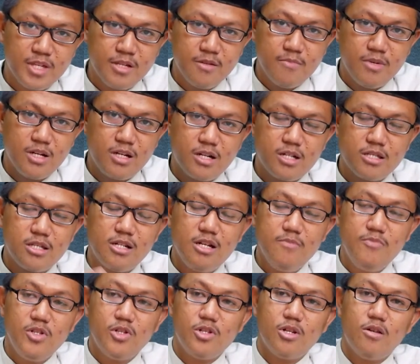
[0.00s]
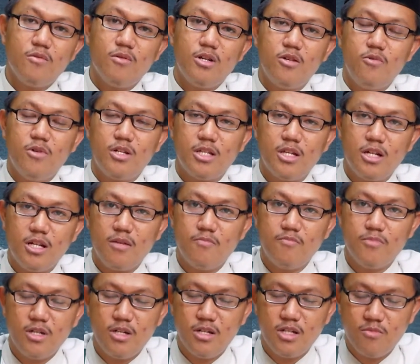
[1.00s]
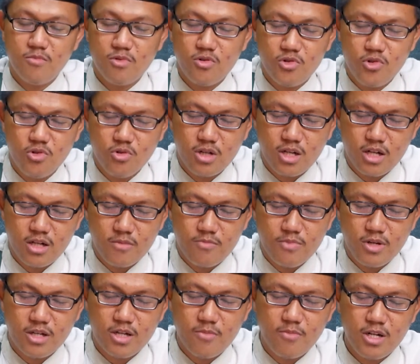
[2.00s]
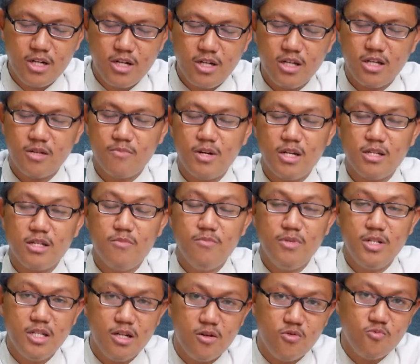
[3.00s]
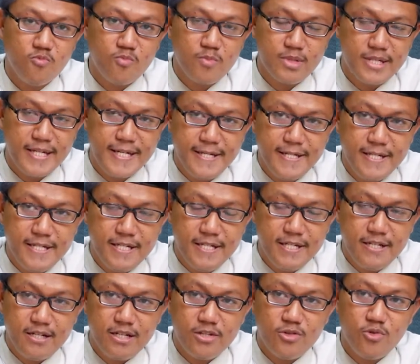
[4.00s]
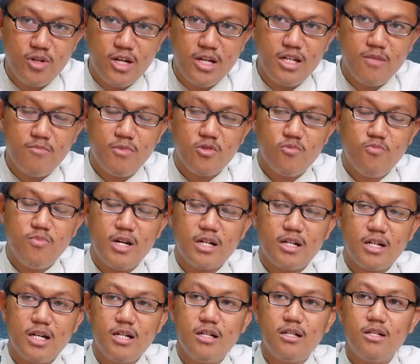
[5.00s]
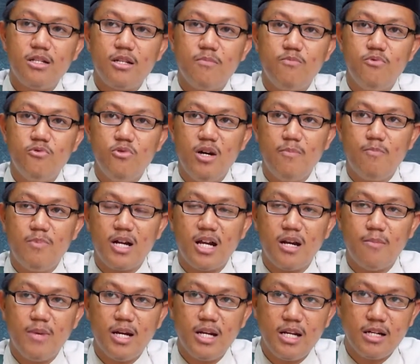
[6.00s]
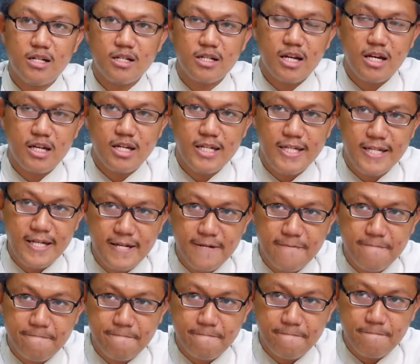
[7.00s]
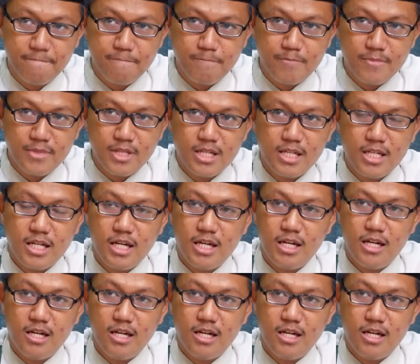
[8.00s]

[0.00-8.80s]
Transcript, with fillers: Maka kata Nabi Shallallahu Alaihi Wasallam, ya, ini menunjukkan bagaimana hikmahnya beliau, ya. Dan juga ini merupakan sebuah pengamalan kaidah uh,